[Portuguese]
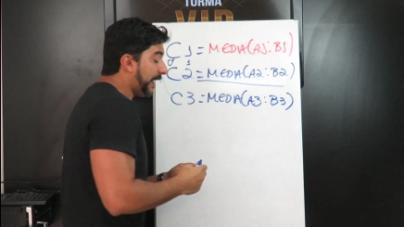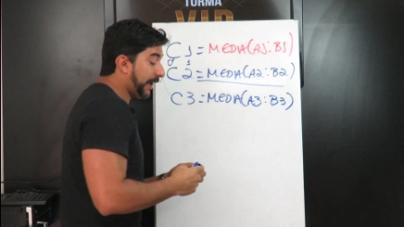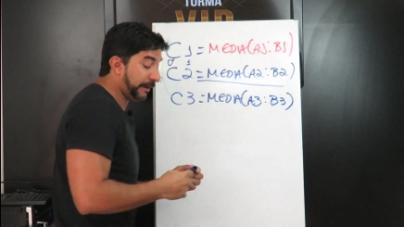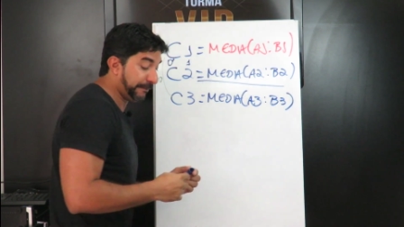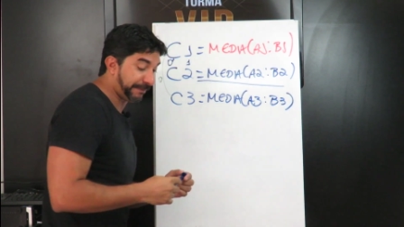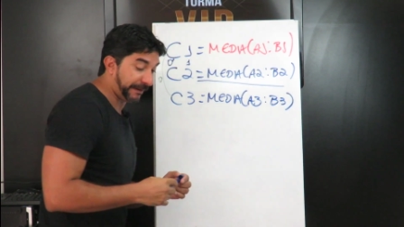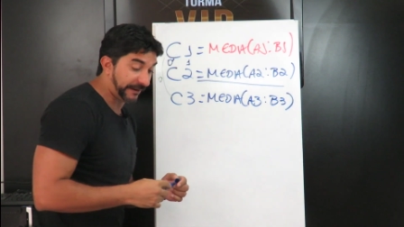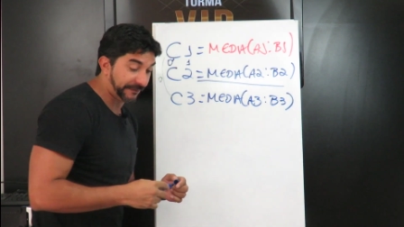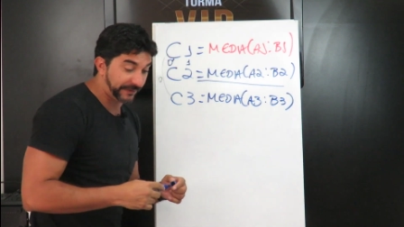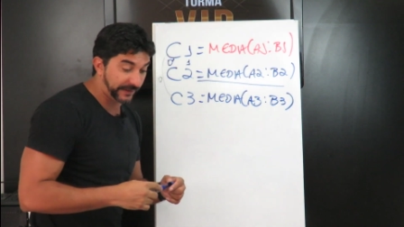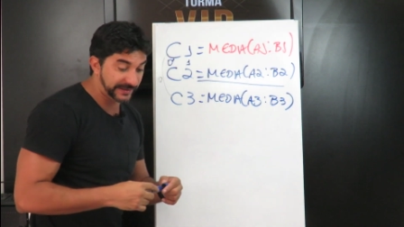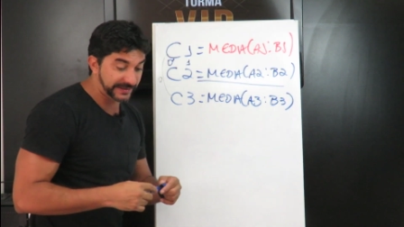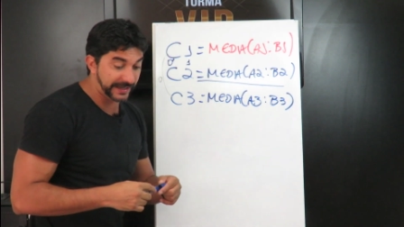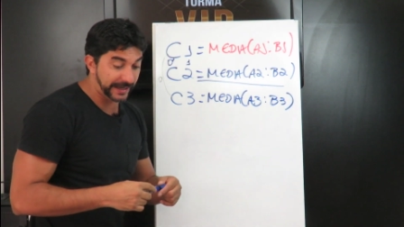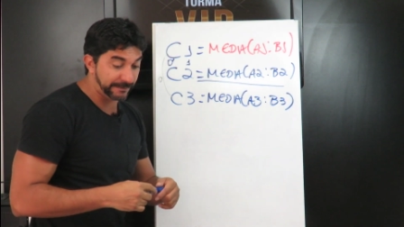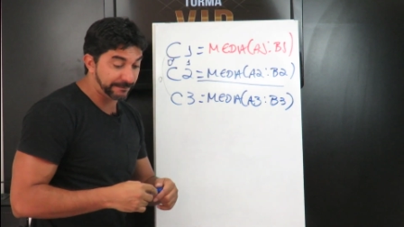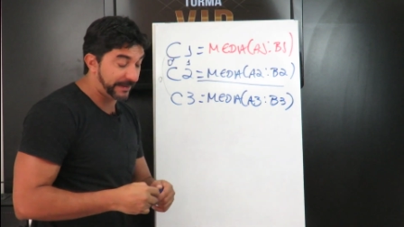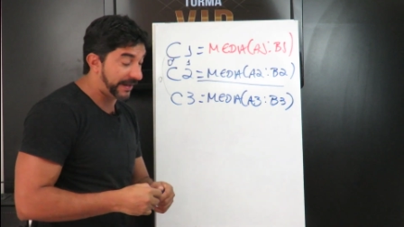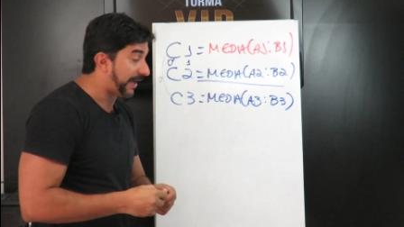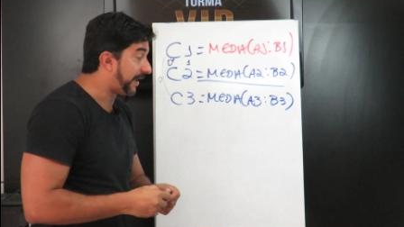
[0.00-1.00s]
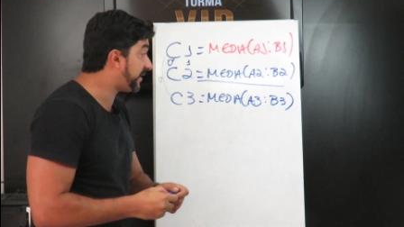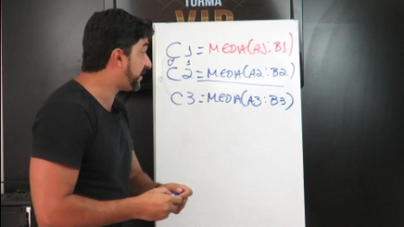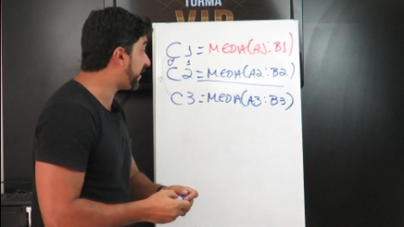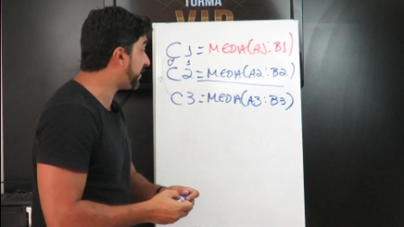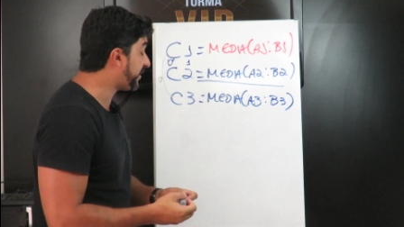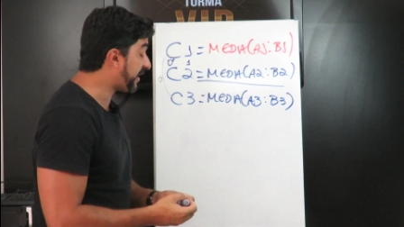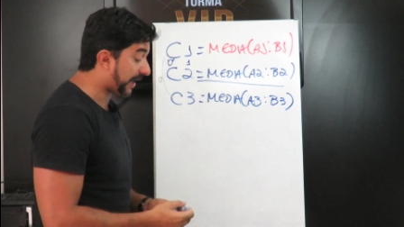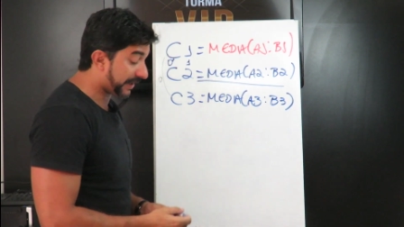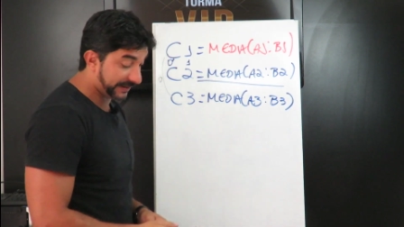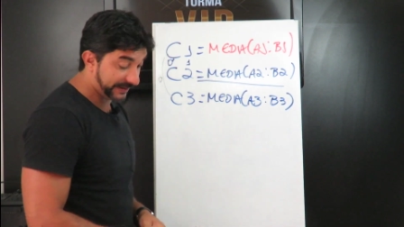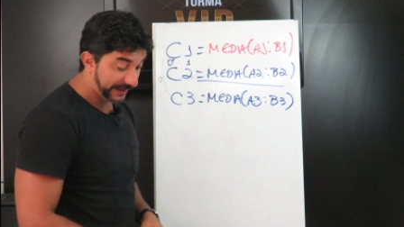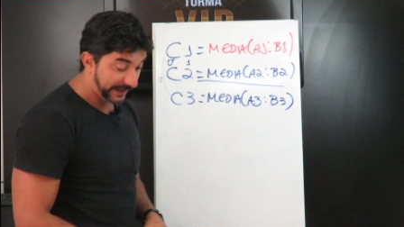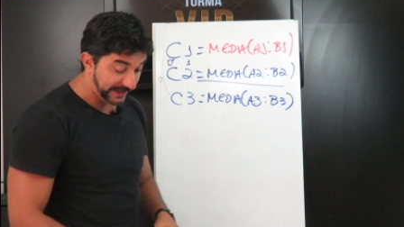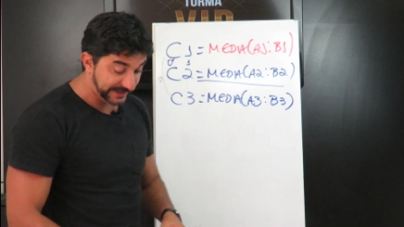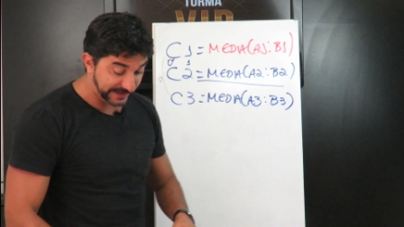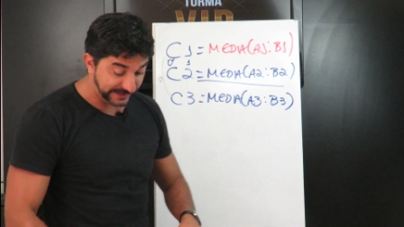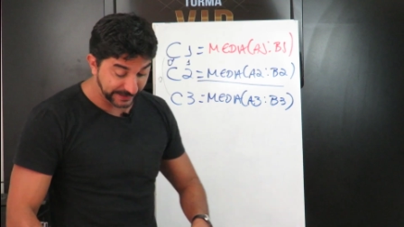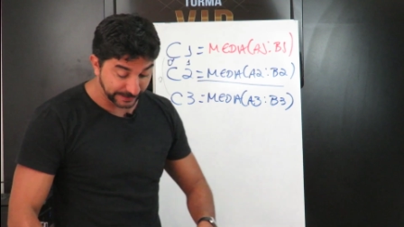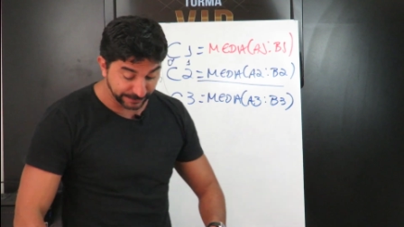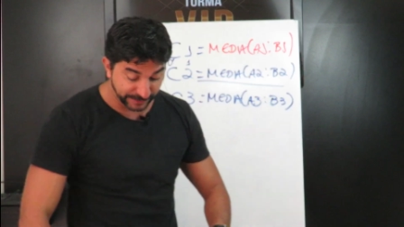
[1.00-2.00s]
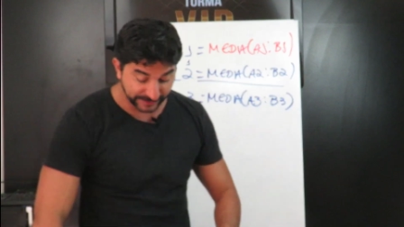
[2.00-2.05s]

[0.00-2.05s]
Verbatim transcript: E para fazer a média de A3 até